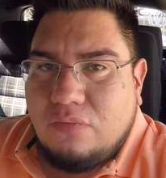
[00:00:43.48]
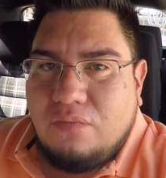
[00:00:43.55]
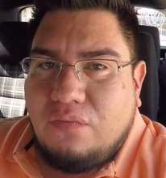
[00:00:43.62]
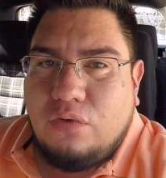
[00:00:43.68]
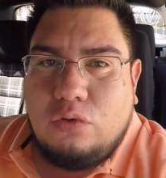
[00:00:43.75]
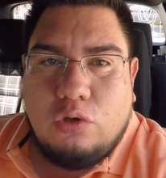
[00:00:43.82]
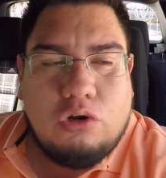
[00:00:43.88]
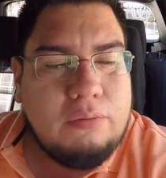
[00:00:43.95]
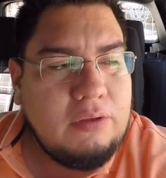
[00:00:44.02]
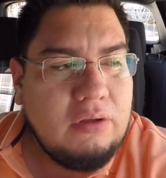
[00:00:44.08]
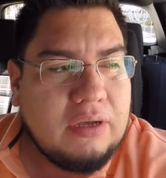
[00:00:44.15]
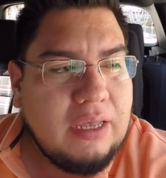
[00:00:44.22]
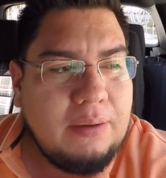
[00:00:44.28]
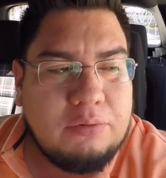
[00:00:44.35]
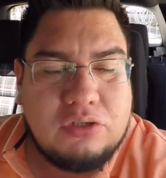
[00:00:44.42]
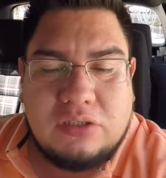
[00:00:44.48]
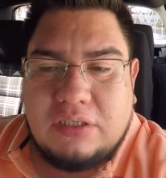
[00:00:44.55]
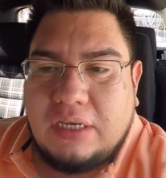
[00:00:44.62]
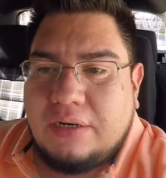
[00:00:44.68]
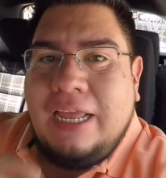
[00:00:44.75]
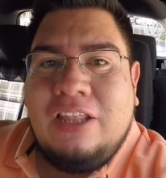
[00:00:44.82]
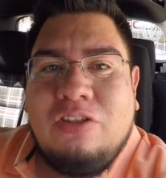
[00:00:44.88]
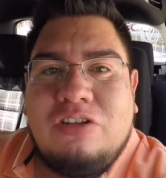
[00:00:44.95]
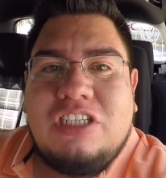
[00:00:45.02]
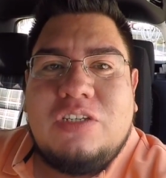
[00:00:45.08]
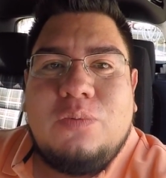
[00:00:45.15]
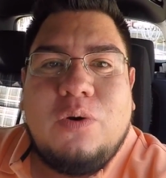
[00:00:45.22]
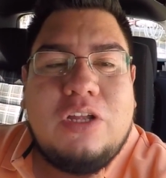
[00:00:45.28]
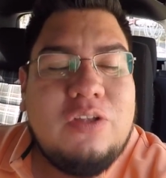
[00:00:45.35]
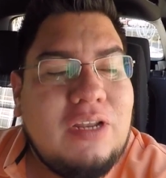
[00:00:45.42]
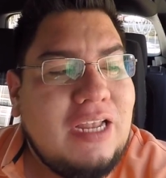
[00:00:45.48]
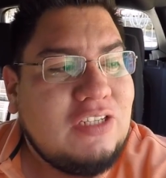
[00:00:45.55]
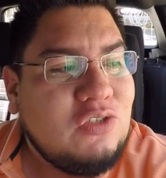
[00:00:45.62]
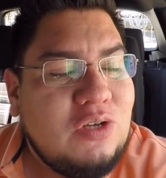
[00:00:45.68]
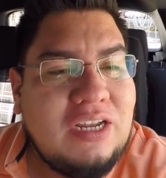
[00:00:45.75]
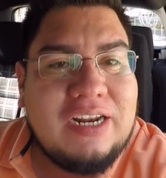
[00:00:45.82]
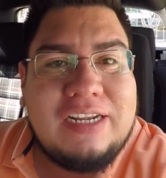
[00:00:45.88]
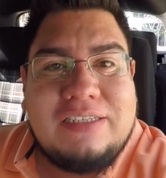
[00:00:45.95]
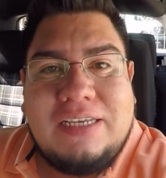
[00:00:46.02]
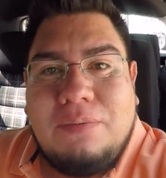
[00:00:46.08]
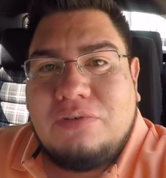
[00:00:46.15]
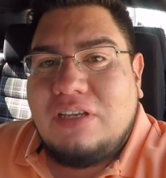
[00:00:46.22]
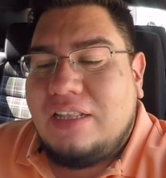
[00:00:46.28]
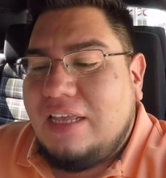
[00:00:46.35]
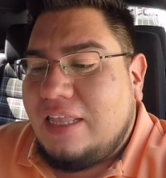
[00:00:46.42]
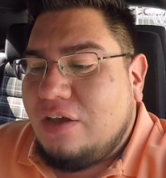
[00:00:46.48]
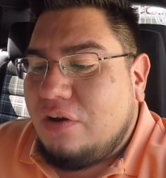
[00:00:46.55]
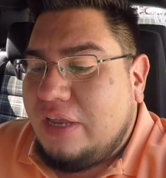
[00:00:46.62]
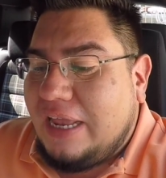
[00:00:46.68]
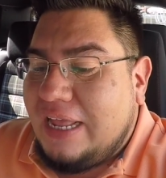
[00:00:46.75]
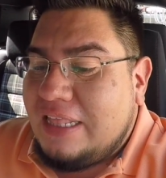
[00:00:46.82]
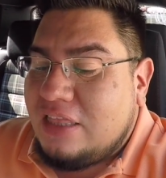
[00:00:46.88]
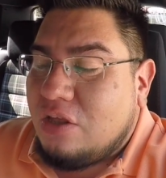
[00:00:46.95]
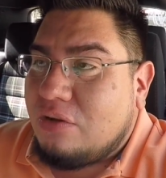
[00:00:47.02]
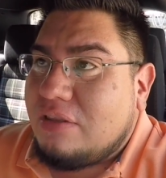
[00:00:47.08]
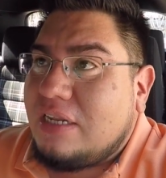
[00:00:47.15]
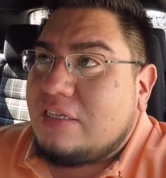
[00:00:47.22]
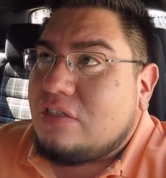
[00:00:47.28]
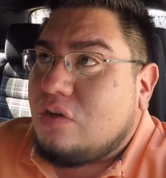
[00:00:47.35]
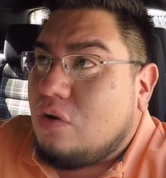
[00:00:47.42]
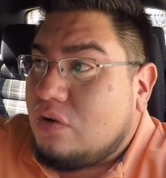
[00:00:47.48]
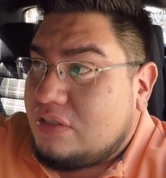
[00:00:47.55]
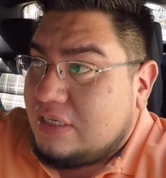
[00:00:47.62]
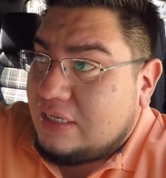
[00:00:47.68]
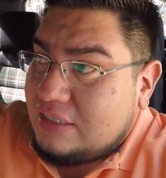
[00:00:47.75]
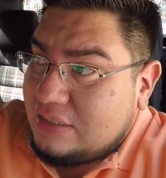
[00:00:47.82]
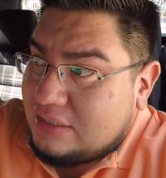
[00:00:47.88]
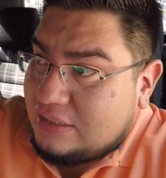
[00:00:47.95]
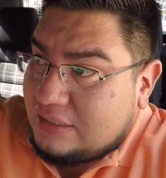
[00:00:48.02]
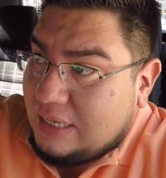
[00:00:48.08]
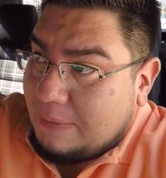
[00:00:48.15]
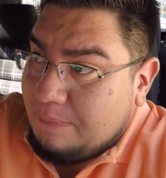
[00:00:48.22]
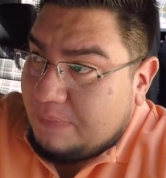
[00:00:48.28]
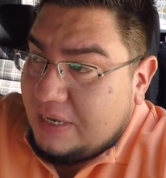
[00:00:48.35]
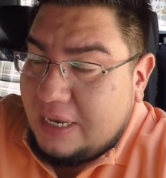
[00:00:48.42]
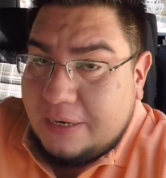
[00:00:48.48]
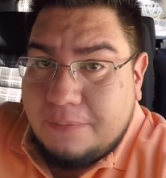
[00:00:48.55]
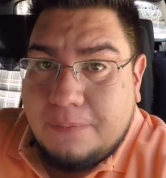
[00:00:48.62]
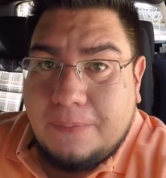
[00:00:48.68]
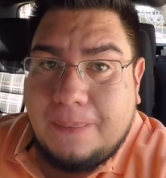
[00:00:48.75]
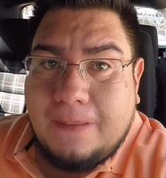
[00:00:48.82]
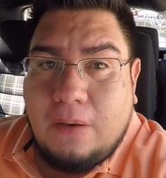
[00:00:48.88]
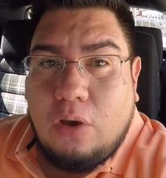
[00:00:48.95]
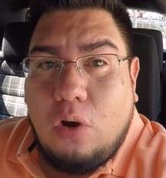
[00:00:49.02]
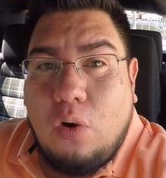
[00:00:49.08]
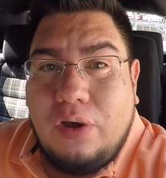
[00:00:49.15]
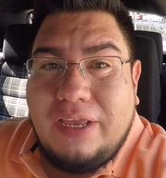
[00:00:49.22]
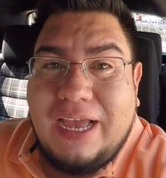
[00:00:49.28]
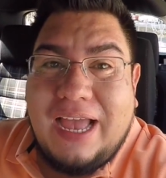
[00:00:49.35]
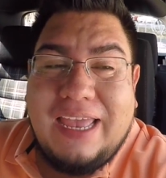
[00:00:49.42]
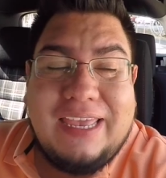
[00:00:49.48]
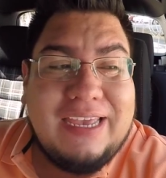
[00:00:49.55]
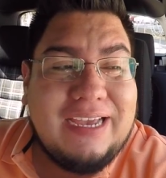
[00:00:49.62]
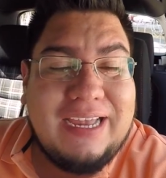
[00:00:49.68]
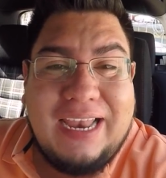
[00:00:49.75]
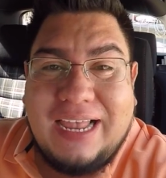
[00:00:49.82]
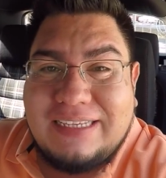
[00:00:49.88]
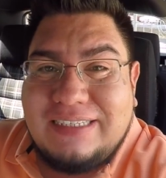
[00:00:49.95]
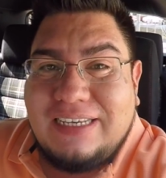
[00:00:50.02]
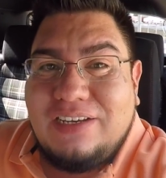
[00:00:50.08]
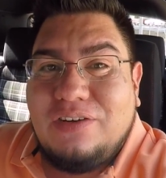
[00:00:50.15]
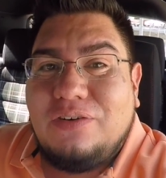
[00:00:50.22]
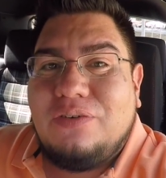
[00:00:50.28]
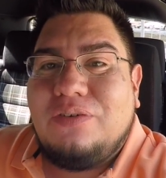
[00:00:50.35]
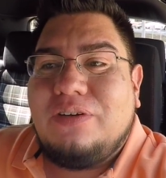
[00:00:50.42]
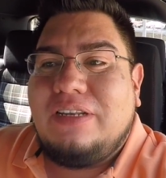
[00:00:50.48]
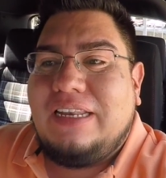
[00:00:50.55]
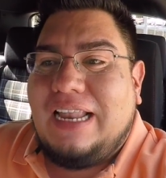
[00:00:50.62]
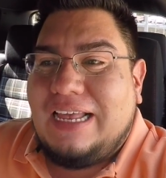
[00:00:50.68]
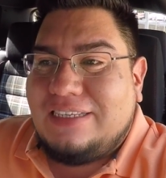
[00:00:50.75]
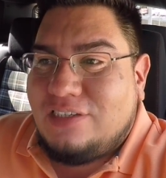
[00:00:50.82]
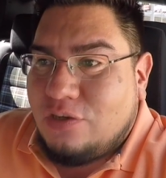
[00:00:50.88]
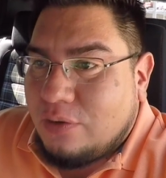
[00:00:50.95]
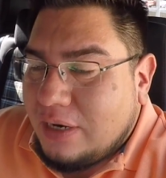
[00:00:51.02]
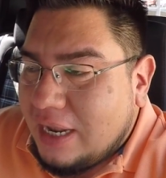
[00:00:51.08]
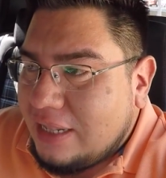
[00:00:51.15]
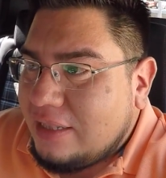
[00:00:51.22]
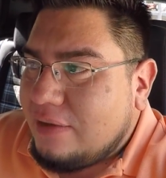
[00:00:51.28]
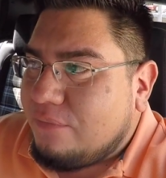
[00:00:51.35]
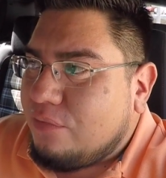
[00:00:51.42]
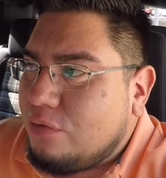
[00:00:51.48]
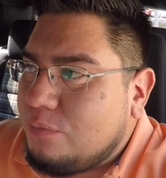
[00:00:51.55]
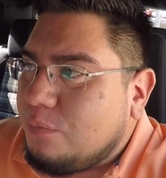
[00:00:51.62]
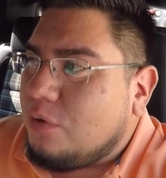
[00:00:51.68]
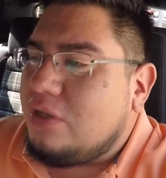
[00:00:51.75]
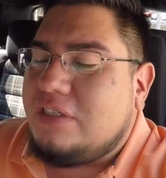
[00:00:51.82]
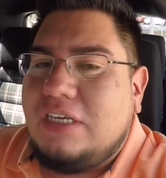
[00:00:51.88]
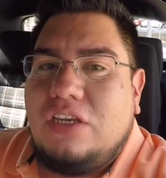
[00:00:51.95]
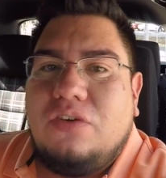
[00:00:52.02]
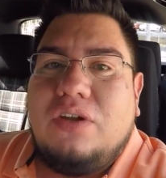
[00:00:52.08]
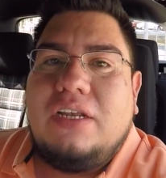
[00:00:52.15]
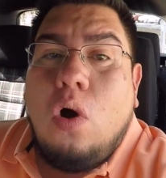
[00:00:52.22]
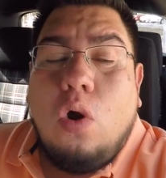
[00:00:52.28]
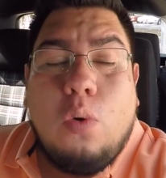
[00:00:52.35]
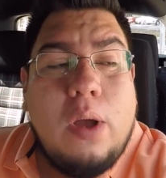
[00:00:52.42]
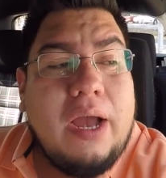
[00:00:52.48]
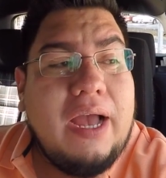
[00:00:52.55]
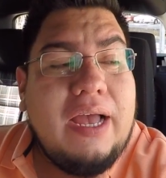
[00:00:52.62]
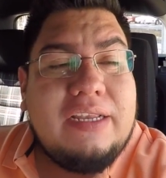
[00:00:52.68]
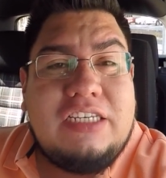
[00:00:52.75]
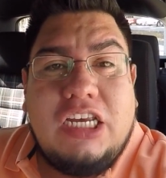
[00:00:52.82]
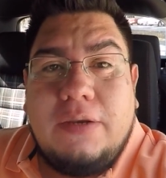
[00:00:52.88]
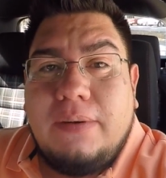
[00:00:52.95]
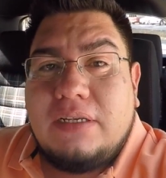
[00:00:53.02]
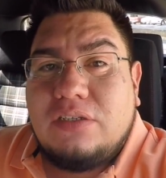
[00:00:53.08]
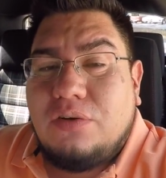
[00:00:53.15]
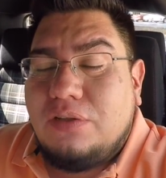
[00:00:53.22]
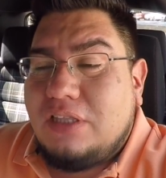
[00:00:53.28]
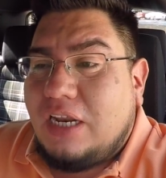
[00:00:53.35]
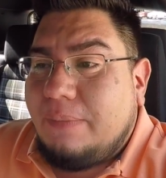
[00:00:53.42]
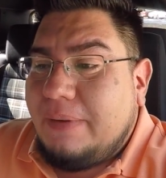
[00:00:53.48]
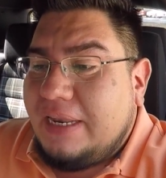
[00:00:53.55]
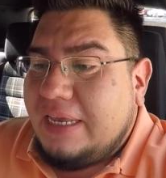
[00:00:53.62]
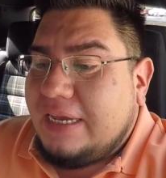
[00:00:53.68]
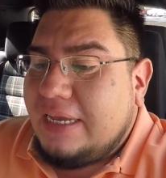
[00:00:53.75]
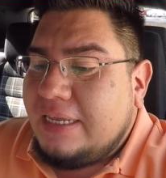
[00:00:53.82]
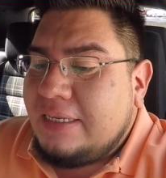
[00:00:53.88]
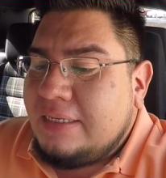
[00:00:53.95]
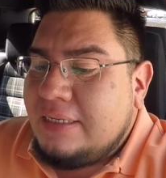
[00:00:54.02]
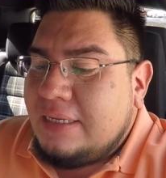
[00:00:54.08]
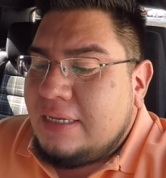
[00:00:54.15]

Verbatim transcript: futuro video que vamos a hacer. Entonces, bueno, las dos las recibimos el día de hoy. Entre otras cosas, también hoy hay clásico nacional de fútbol, señores. Hoy juega Chivas contra América.